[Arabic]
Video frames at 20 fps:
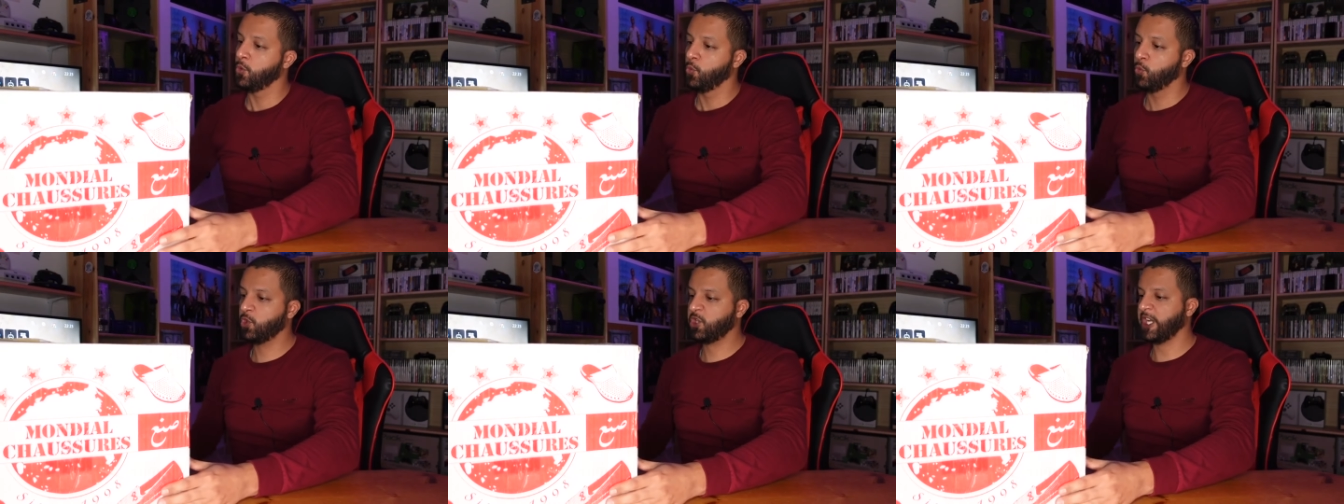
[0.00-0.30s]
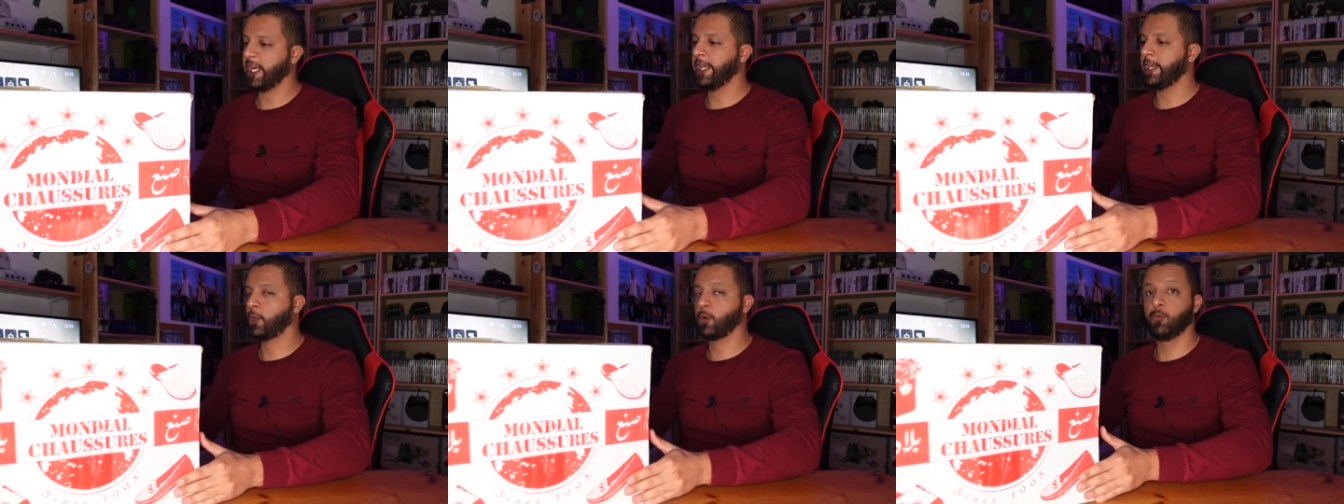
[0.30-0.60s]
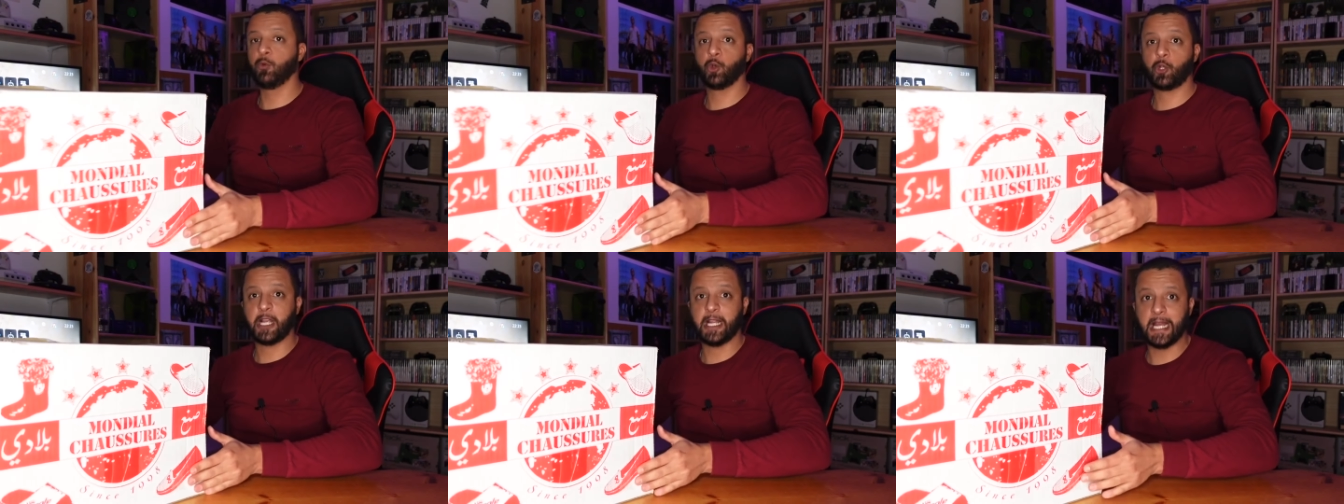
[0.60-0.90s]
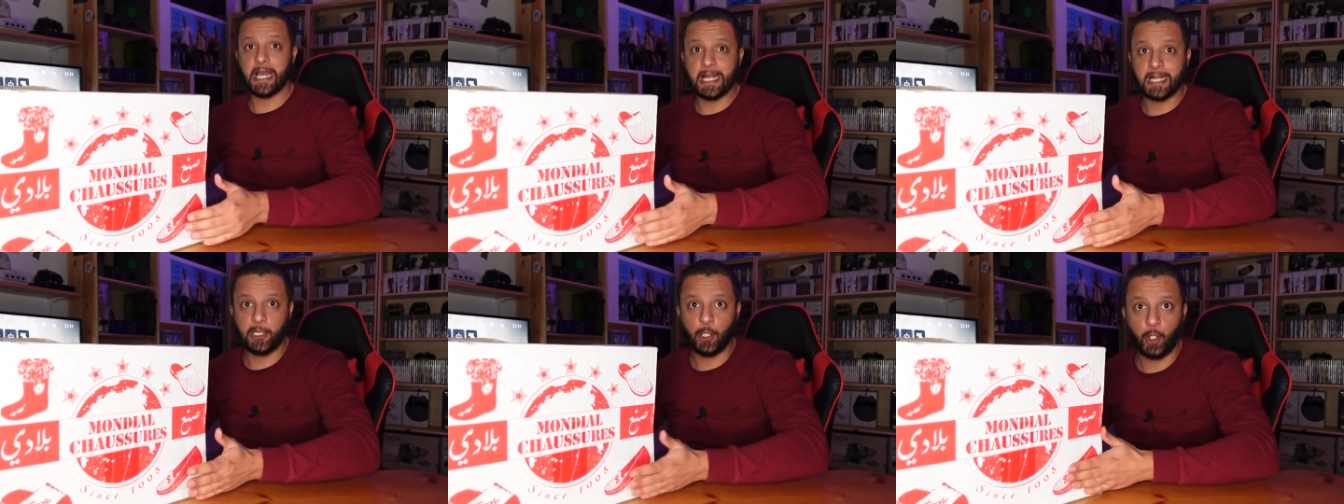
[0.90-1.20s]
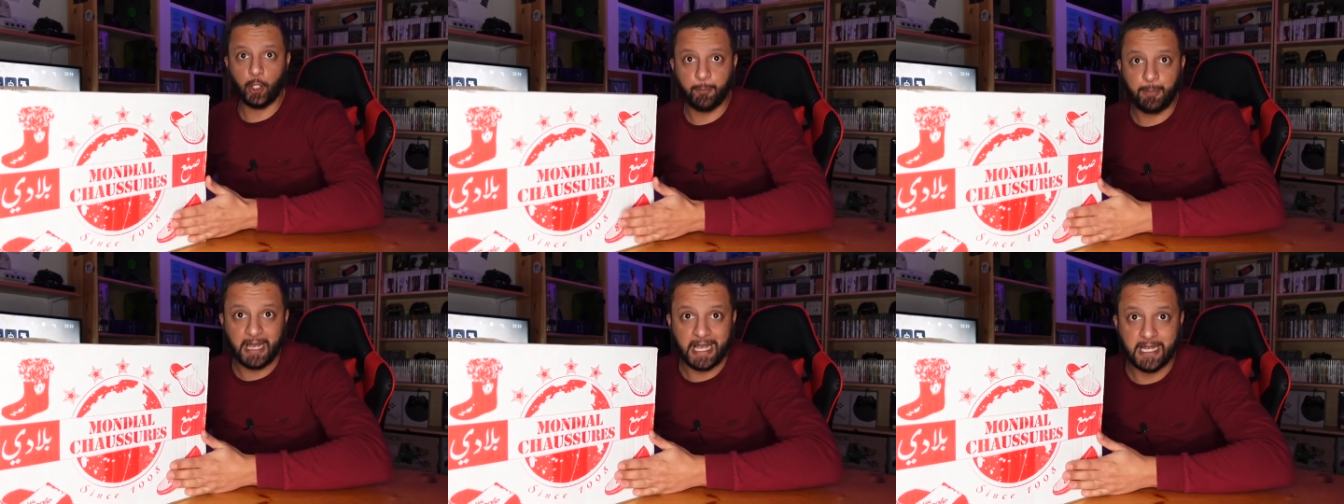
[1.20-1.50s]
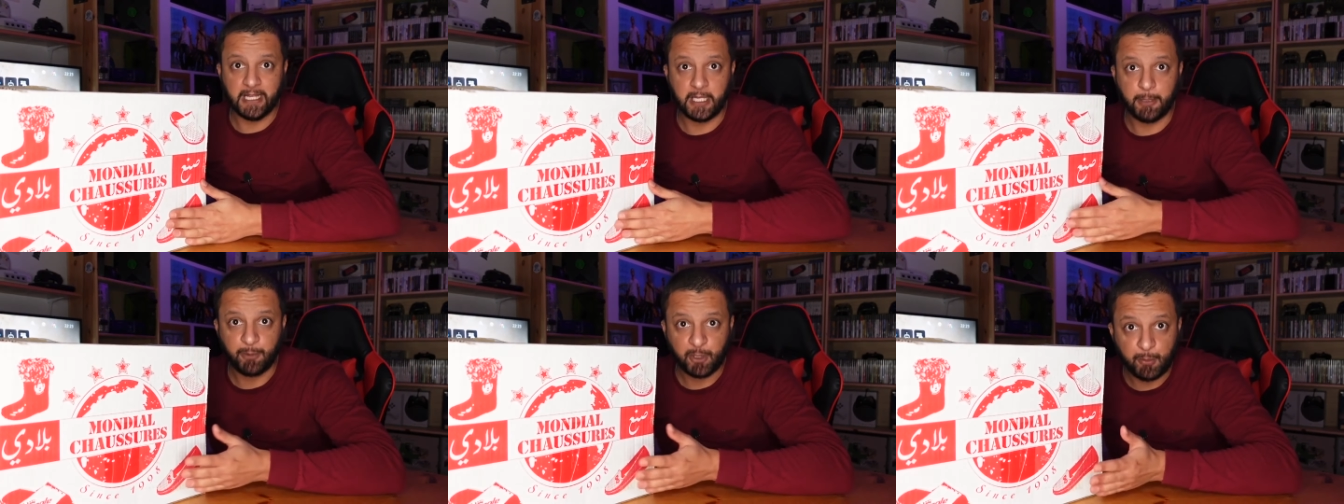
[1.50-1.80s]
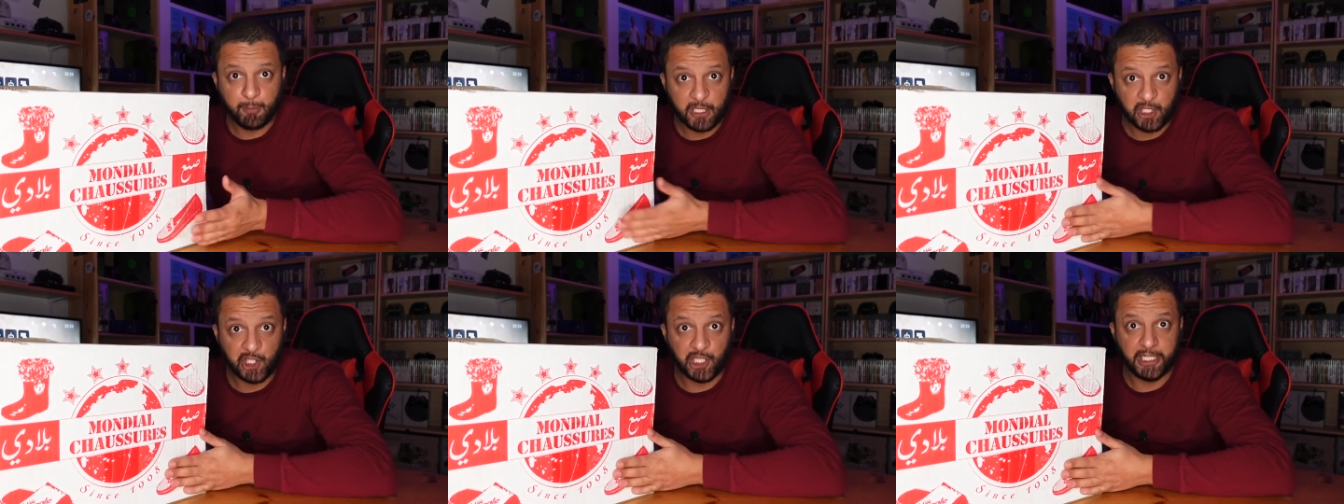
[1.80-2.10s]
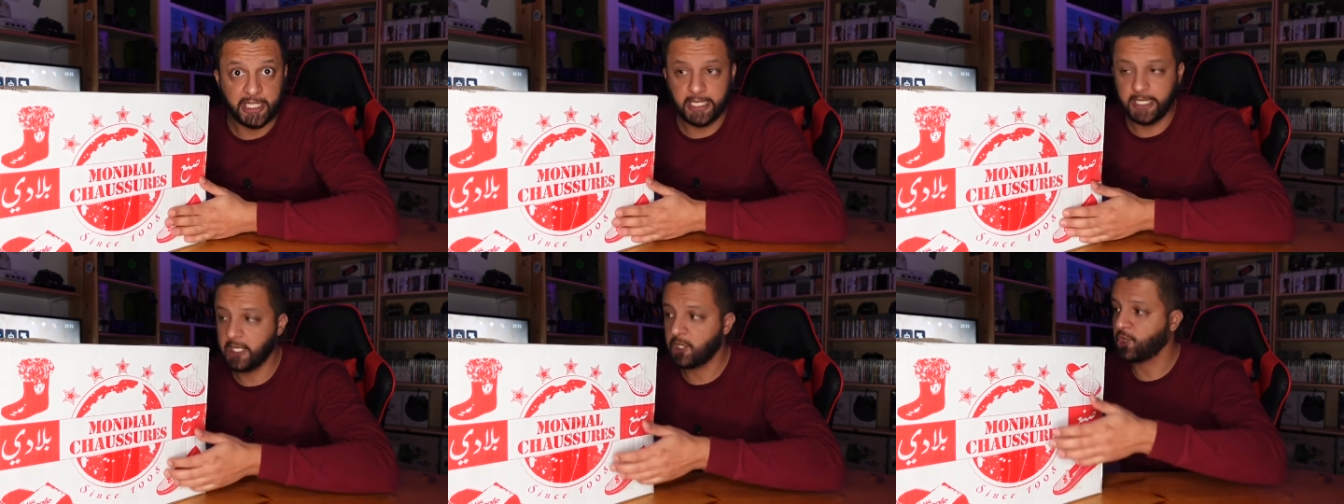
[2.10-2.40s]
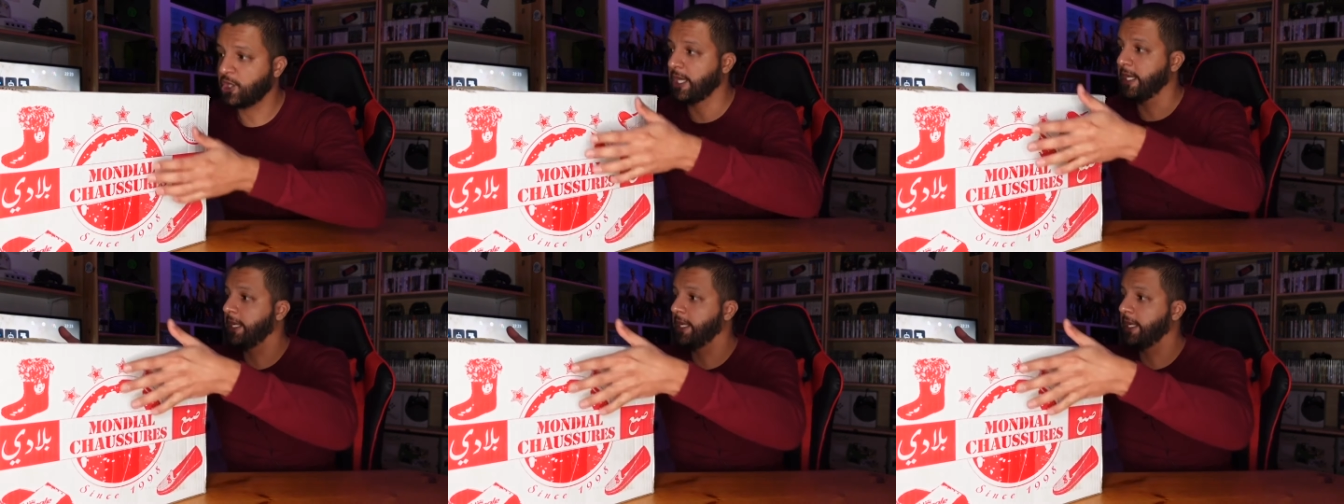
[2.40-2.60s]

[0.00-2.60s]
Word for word: واش رايكم لو كان هاد العلبه هذه باش ما تجينيناش